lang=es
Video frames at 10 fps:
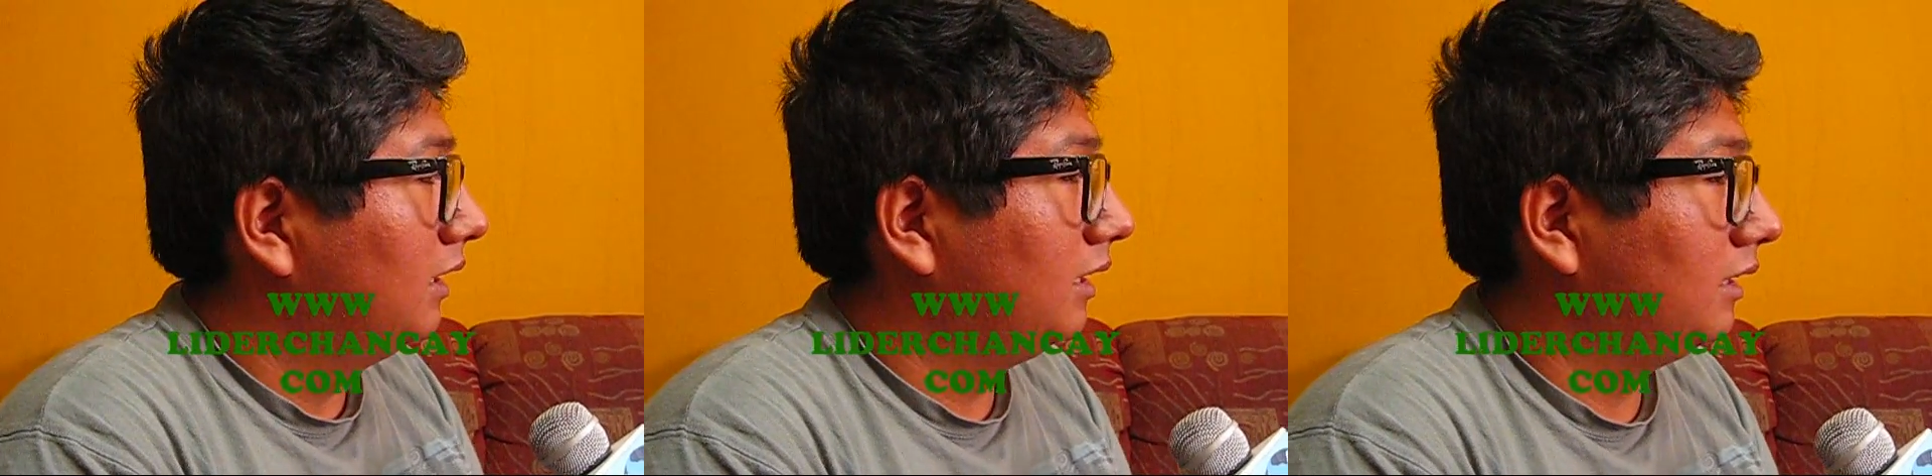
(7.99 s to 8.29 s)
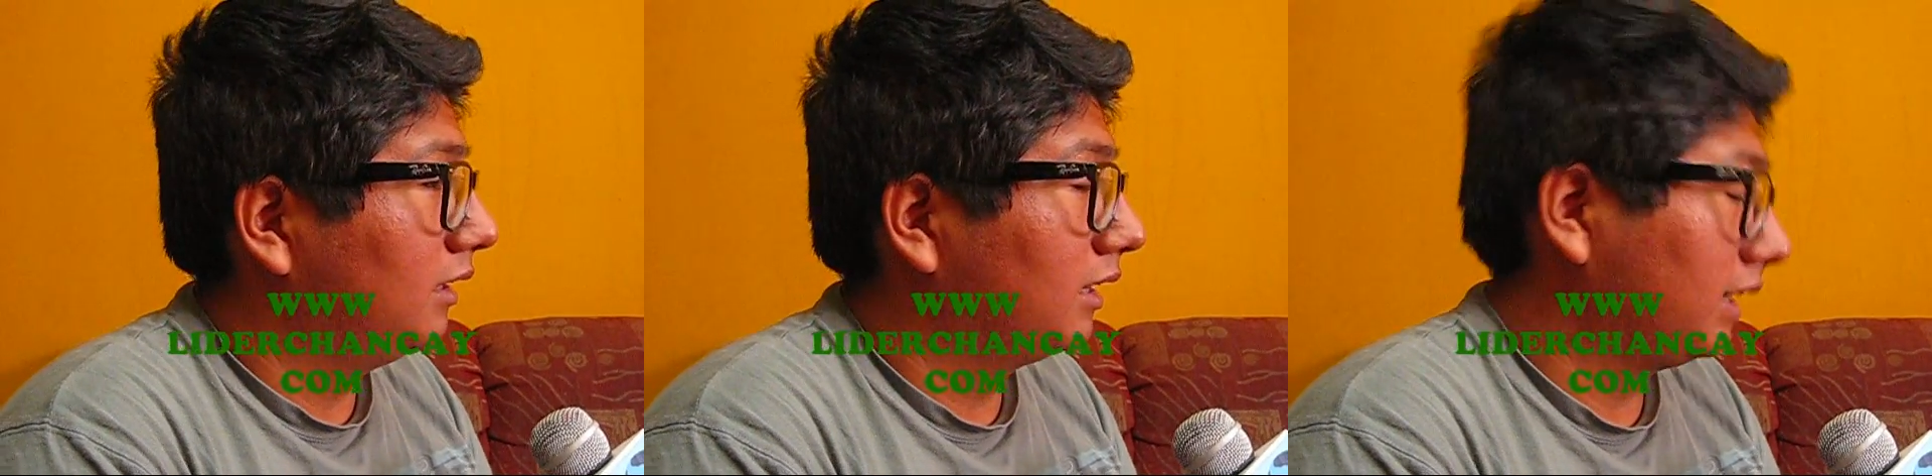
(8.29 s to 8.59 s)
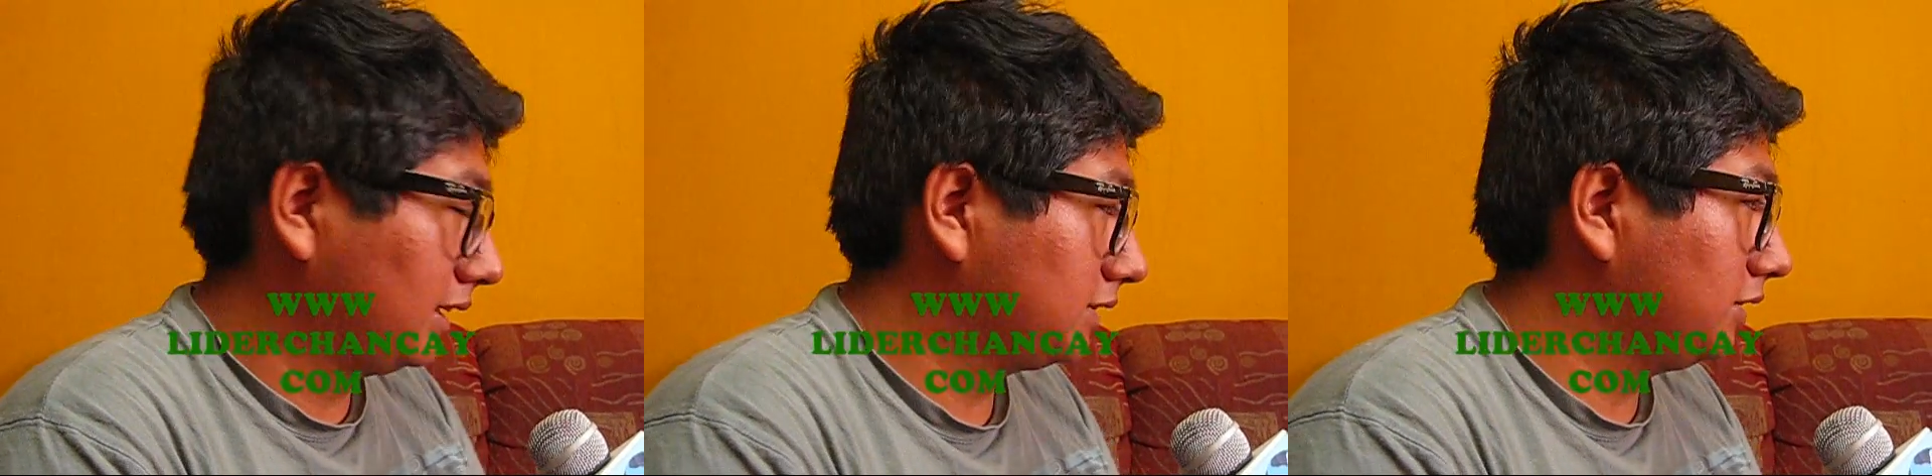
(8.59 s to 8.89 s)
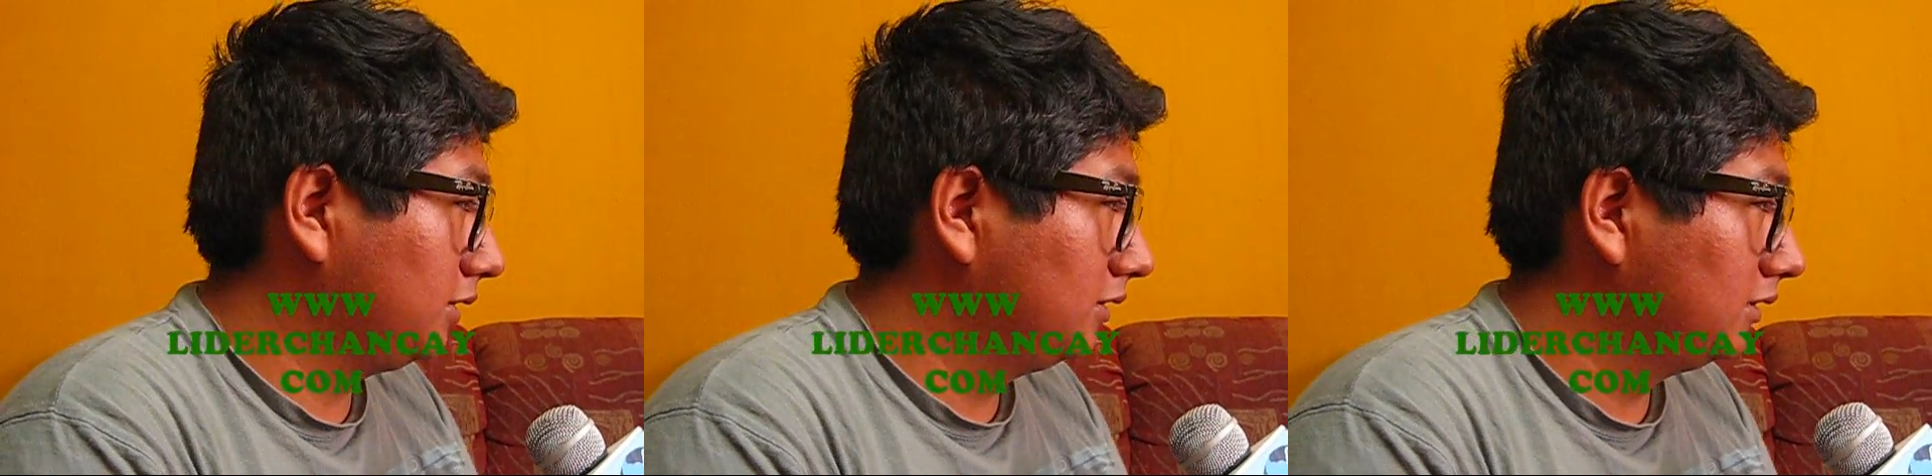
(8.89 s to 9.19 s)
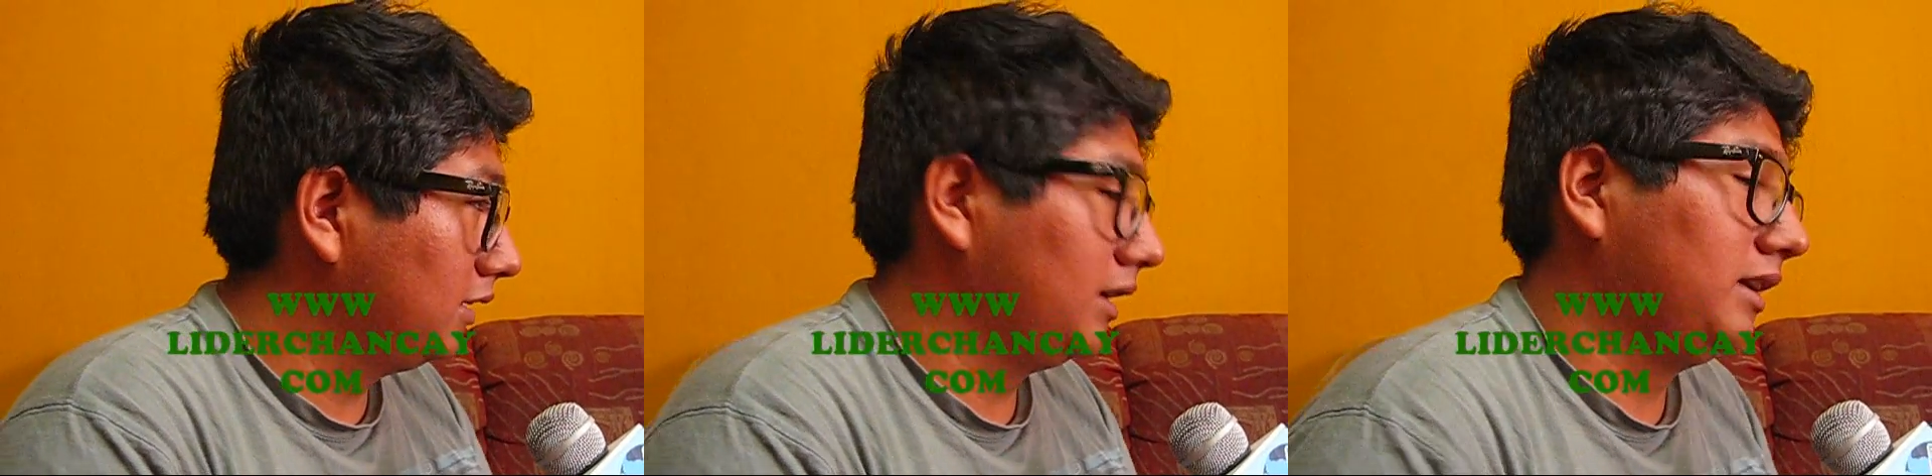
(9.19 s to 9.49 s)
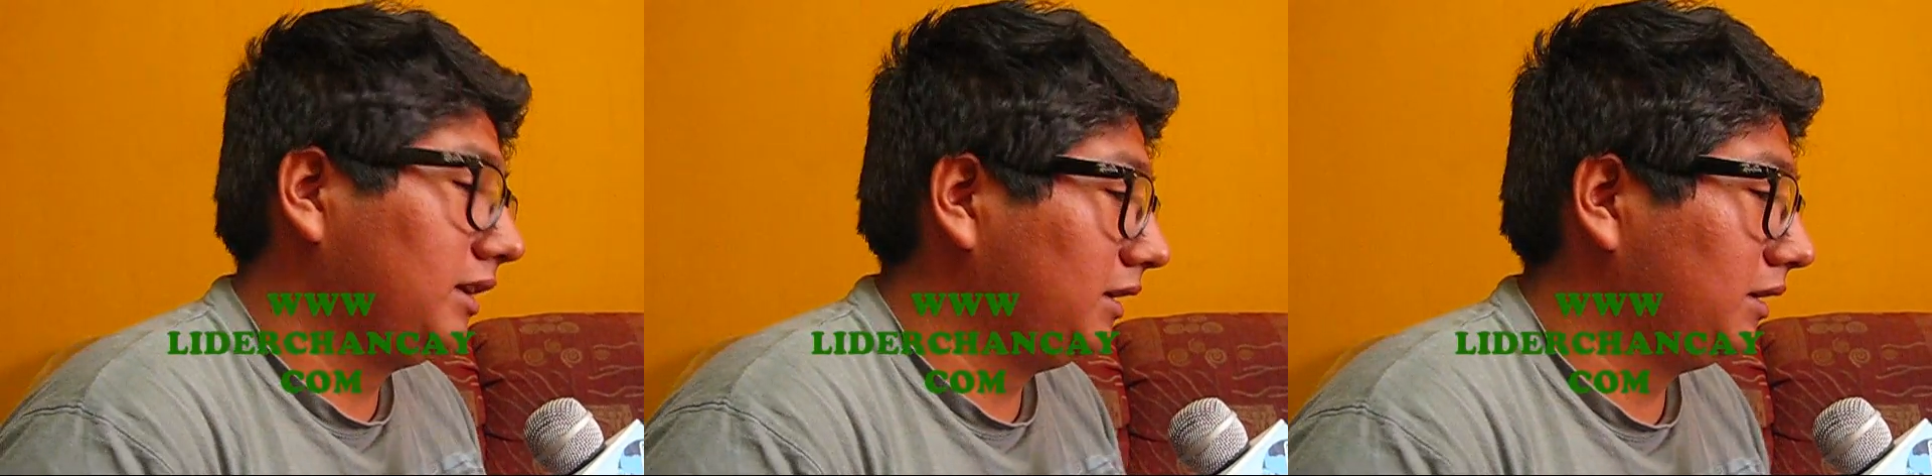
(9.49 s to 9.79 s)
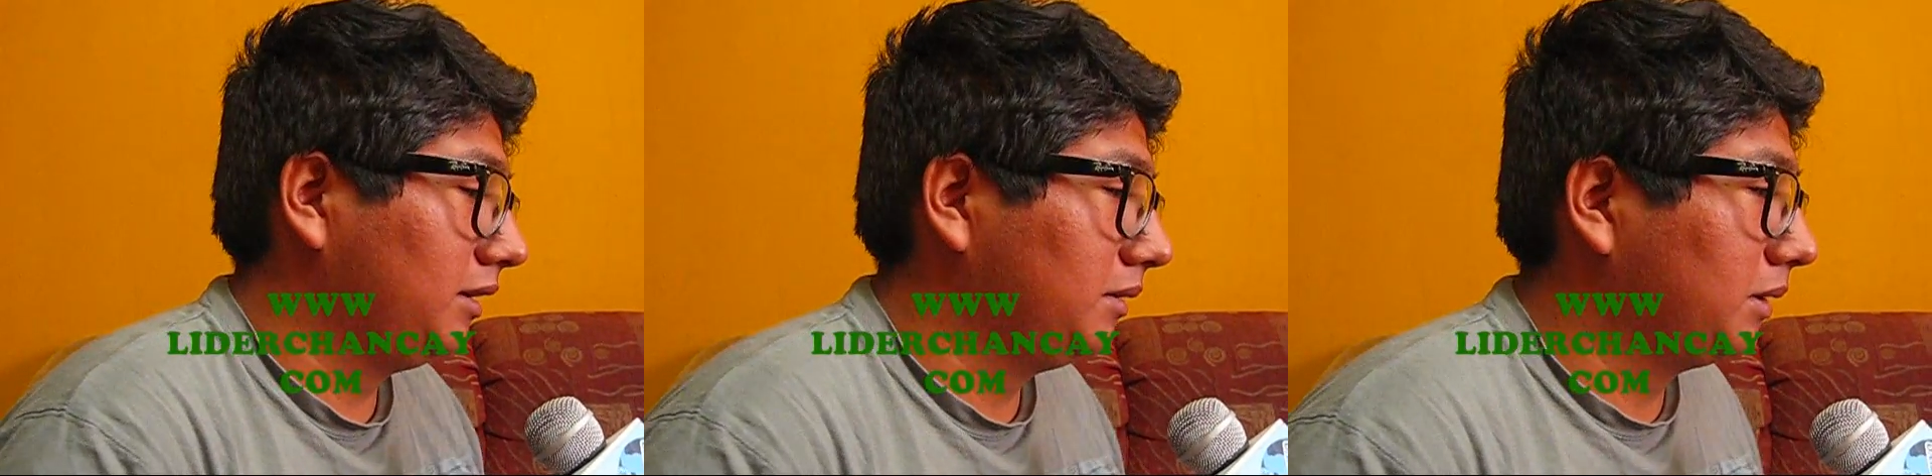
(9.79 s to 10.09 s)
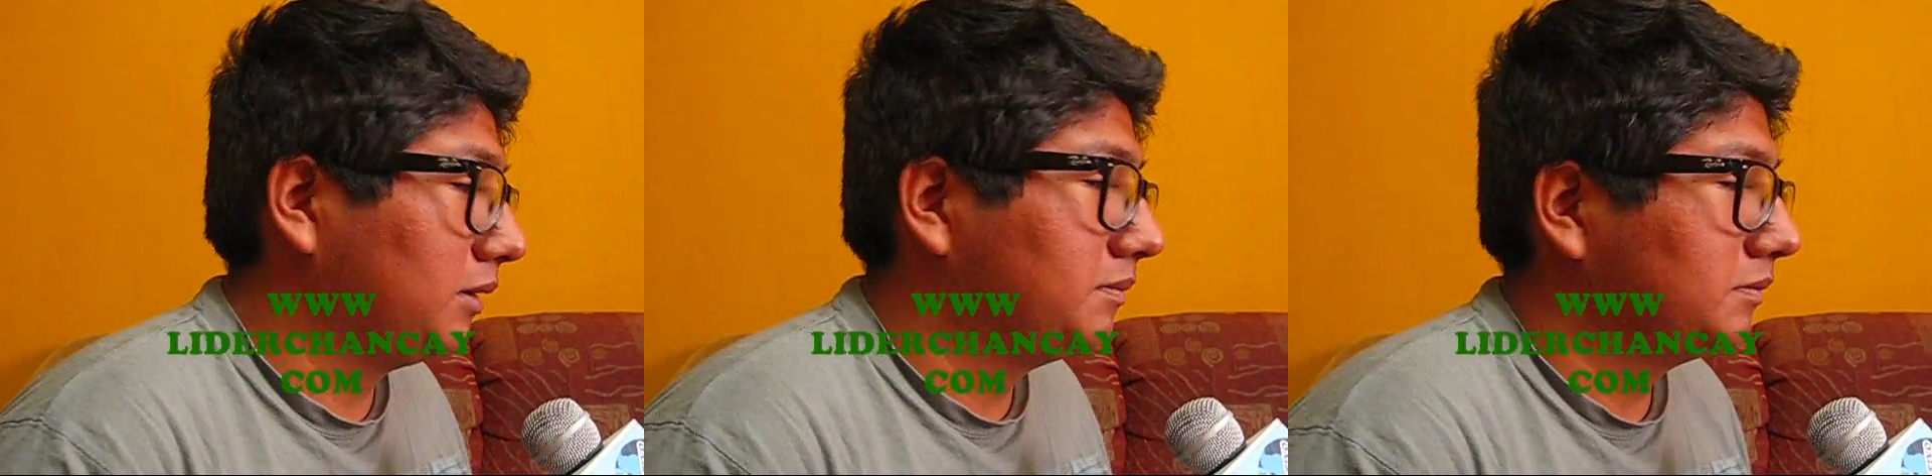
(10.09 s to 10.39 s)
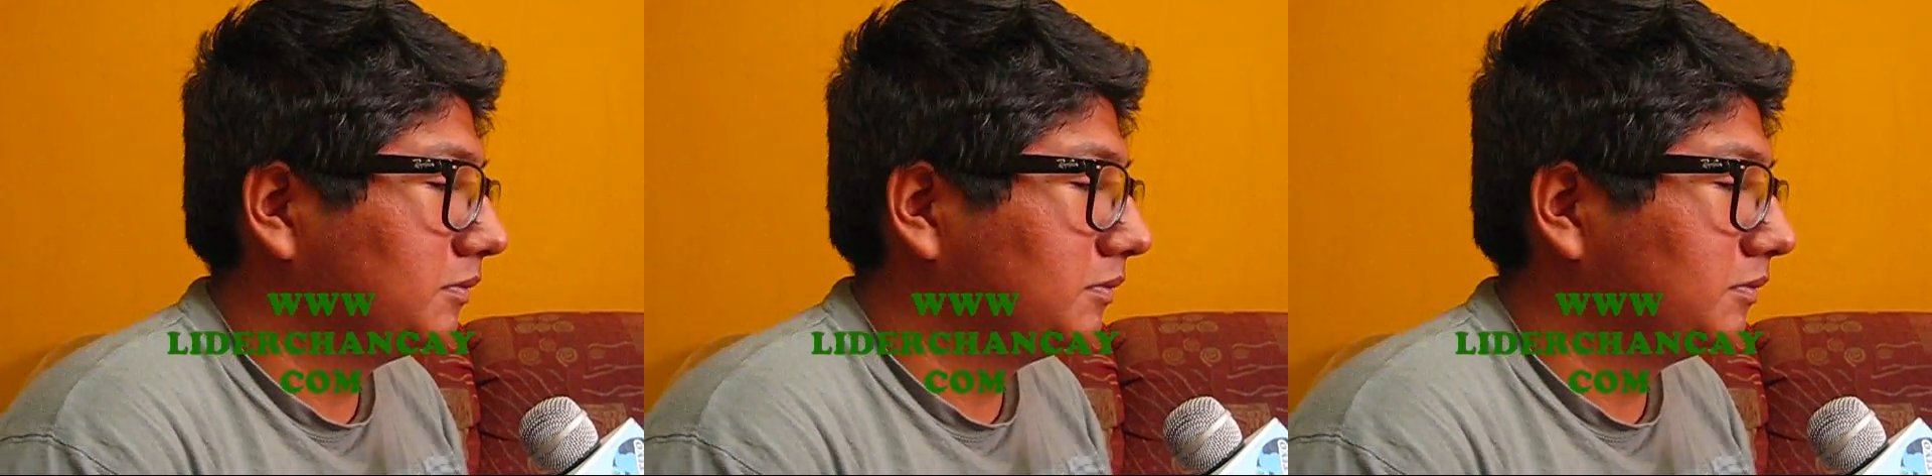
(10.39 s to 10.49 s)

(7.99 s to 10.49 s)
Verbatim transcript: en arte acción, de, bueno,